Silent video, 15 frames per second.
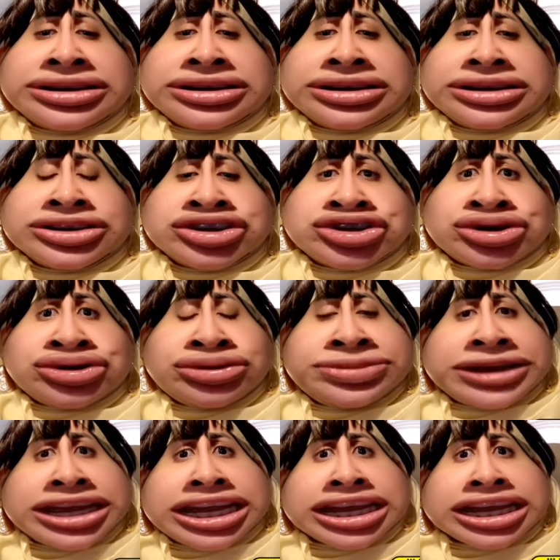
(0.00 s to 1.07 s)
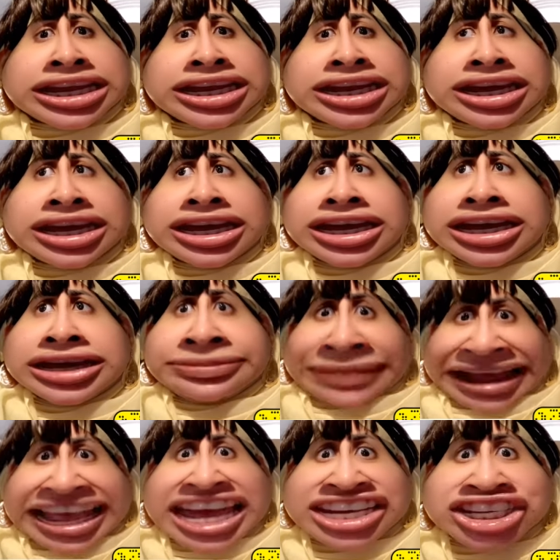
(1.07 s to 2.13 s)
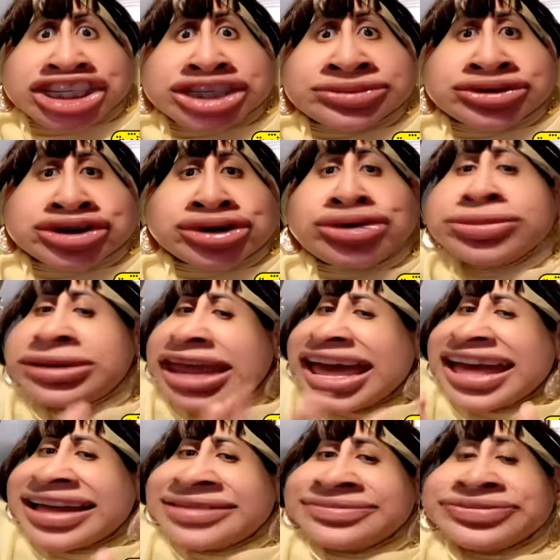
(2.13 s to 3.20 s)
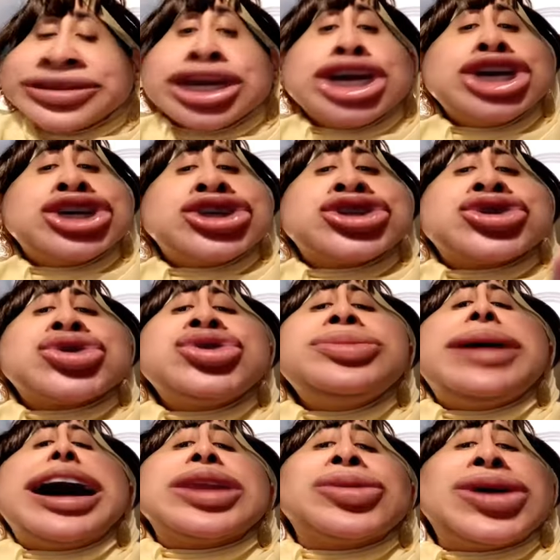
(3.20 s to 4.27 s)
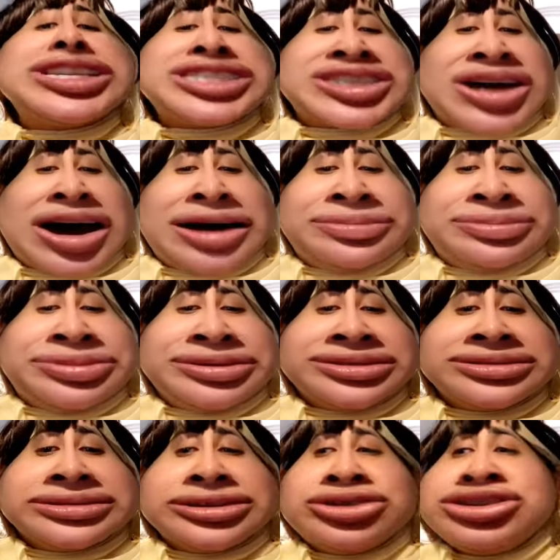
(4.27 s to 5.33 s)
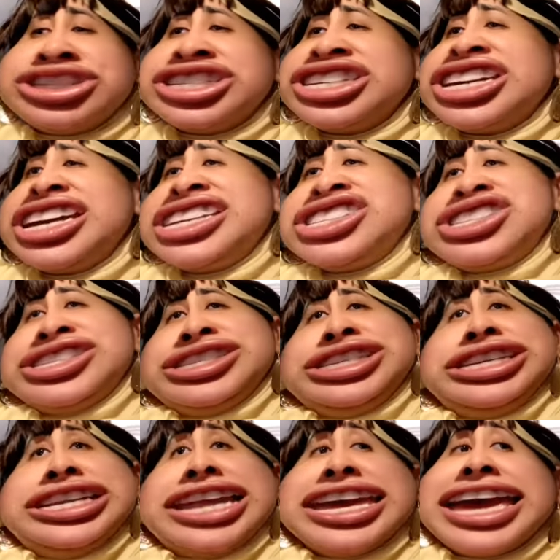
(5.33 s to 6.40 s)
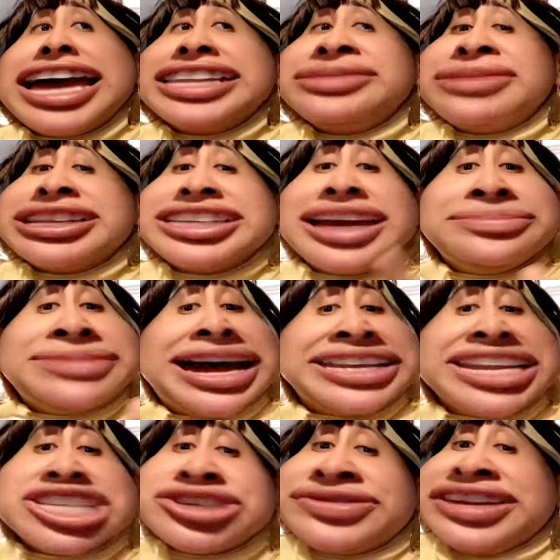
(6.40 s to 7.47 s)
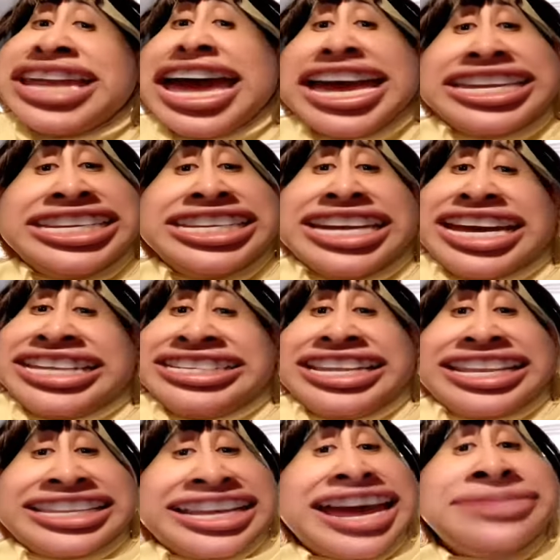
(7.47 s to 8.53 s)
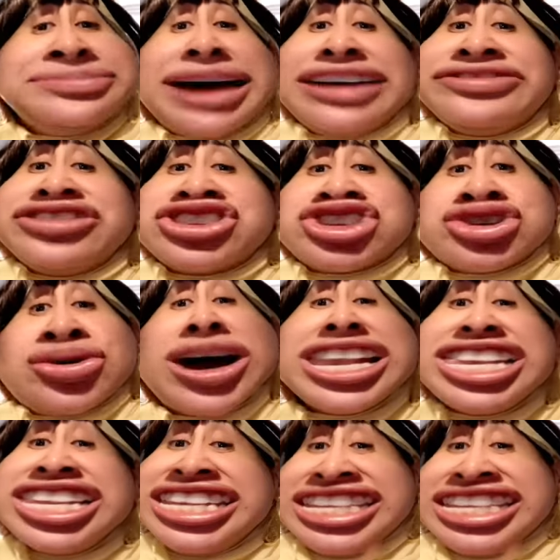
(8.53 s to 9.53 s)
جروب ايه مكان اسمه جروب لا جروب على الواتساب قلت يا جنيلة يعني ما تجمعناش في الحقيقة نتجمع فيرشوالي